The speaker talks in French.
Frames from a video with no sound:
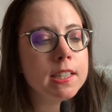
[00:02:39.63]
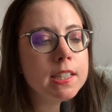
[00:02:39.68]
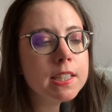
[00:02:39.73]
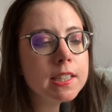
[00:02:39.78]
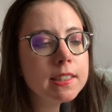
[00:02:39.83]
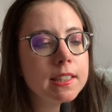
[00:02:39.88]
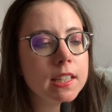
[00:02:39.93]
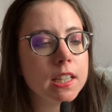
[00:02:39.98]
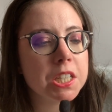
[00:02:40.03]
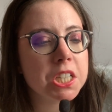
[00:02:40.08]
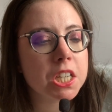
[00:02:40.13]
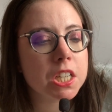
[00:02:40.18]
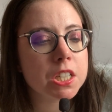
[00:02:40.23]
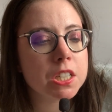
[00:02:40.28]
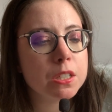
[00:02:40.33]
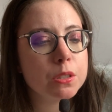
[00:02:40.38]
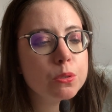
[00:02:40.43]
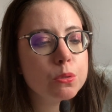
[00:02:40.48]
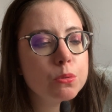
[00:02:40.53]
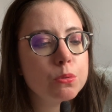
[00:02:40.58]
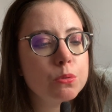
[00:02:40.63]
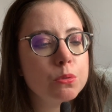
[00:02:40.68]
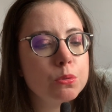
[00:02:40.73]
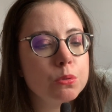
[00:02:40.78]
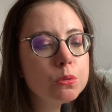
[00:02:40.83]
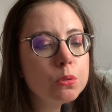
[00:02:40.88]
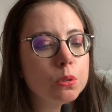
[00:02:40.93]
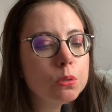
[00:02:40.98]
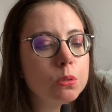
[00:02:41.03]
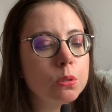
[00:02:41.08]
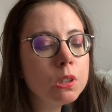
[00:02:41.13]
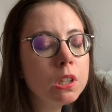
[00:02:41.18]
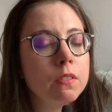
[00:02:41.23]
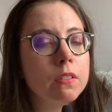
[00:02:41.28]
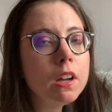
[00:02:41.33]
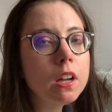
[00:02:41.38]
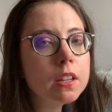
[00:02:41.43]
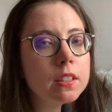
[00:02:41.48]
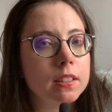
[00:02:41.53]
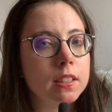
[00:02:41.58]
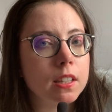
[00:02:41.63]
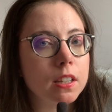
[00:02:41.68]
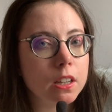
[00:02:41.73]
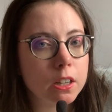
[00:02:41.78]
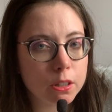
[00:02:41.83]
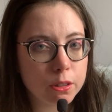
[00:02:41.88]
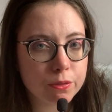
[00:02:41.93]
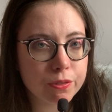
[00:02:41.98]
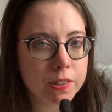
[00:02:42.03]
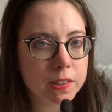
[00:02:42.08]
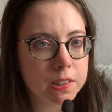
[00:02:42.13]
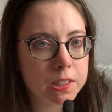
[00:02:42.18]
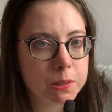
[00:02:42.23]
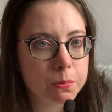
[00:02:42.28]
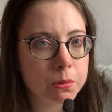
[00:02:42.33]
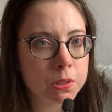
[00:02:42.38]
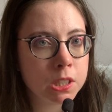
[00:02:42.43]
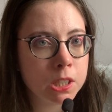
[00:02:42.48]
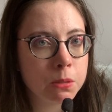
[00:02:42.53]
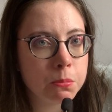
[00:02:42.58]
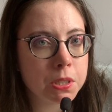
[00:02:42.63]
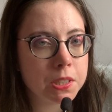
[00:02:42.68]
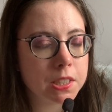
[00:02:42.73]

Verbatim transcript: J'ai téléchargé du coup, quand le livre a été enfin disponible,